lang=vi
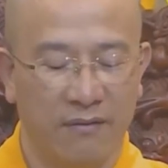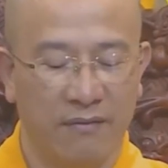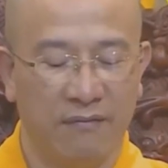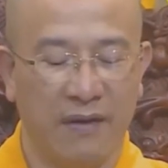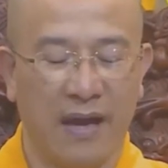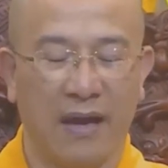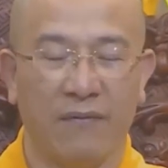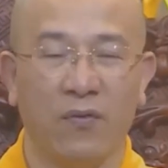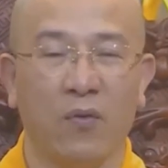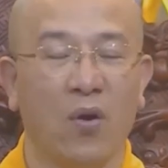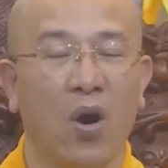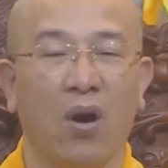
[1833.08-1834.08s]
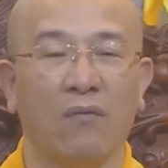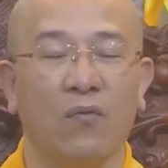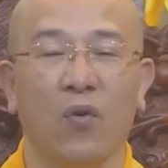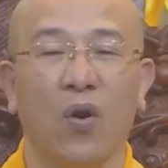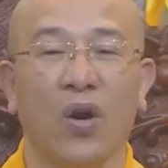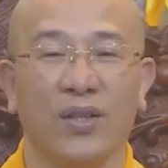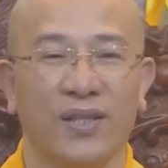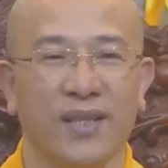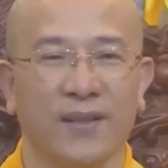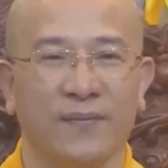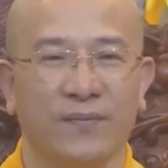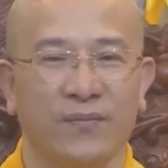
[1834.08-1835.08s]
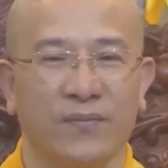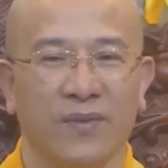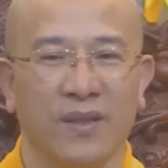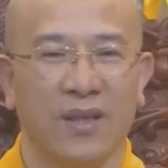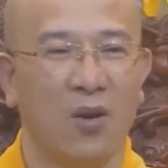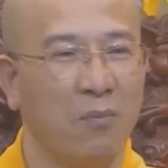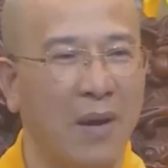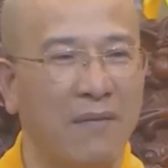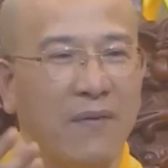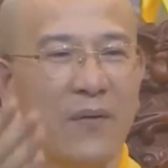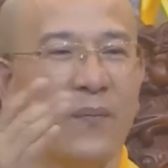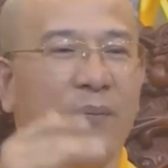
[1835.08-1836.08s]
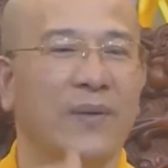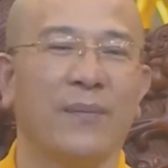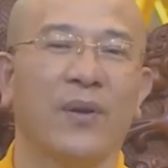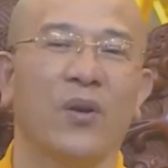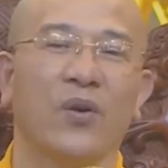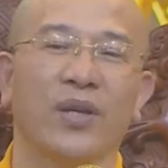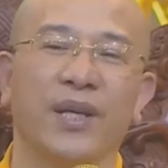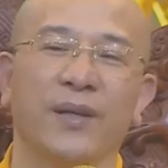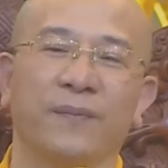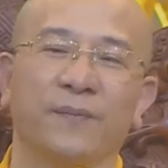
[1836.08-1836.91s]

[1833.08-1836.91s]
và phục họ, vụ họ trước, không mắc vào năm cái lỗi kia.